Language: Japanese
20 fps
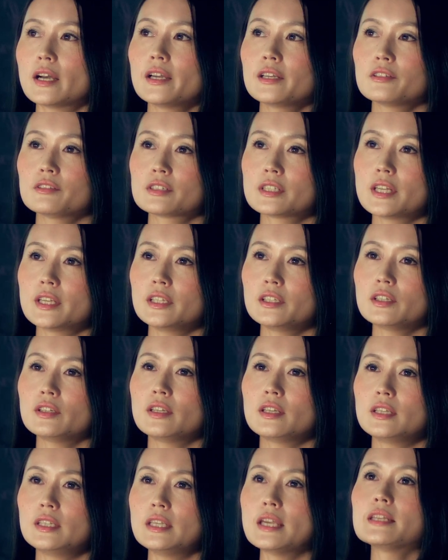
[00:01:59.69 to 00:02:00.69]
海王星イエ
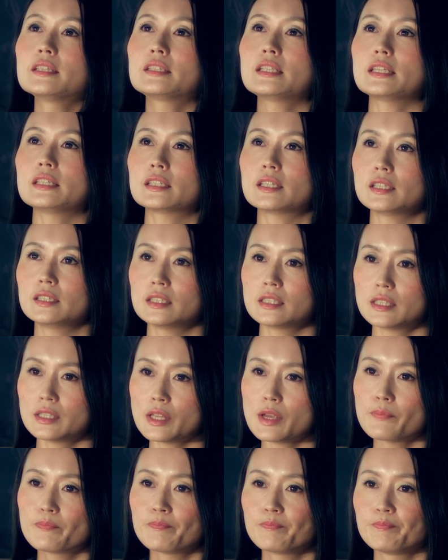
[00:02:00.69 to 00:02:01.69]
ン天体です
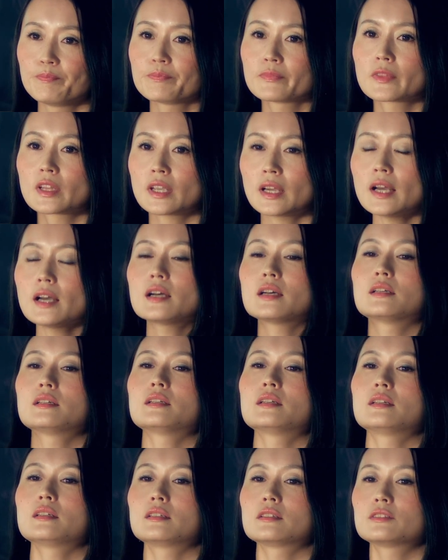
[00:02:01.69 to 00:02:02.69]
ねが
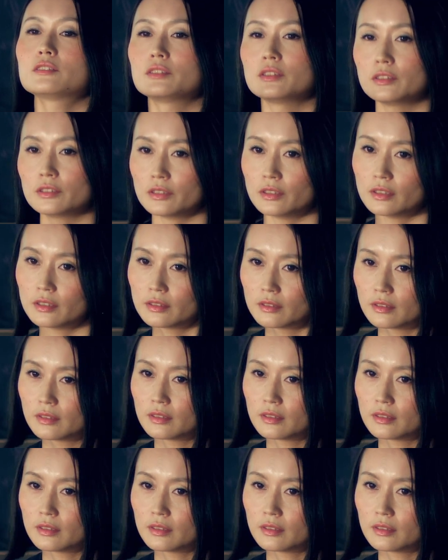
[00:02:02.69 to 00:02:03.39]
くるくる